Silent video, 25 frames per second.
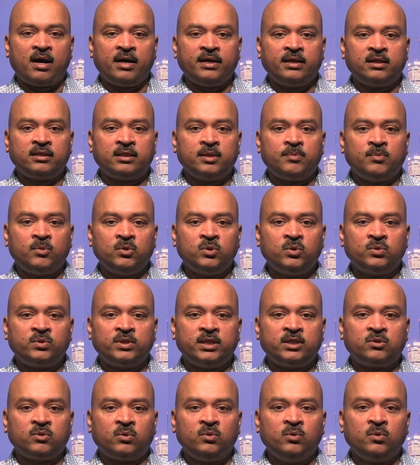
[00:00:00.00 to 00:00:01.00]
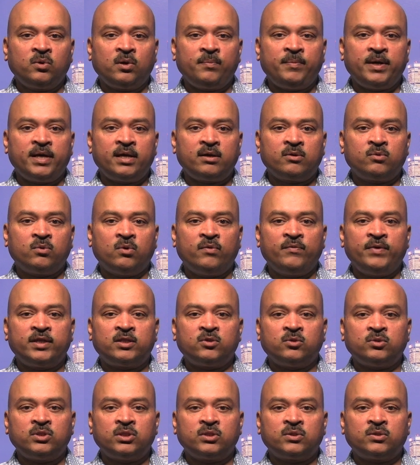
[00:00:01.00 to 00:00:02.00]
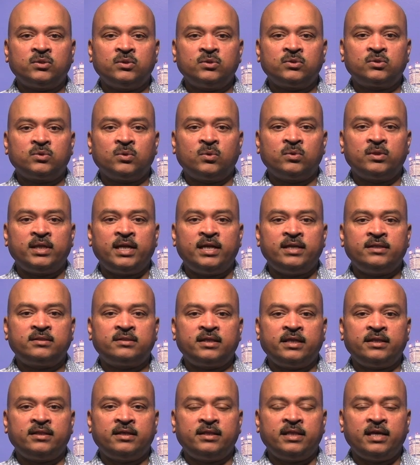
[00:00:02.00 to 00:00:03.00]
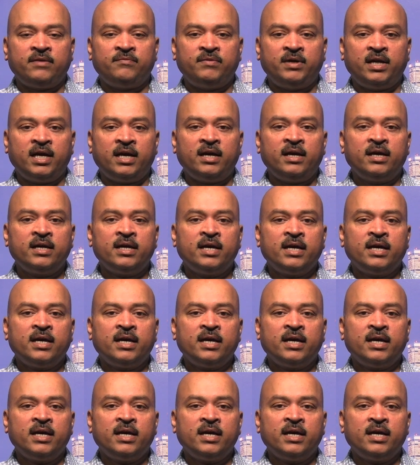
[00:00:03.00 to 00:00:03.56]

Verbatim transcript: ஆயிரத்தி முன்னூற்றி தொண்ணூறு பேர் கோவிட் தொற்றுக்கு சோதனை செய்ததை விட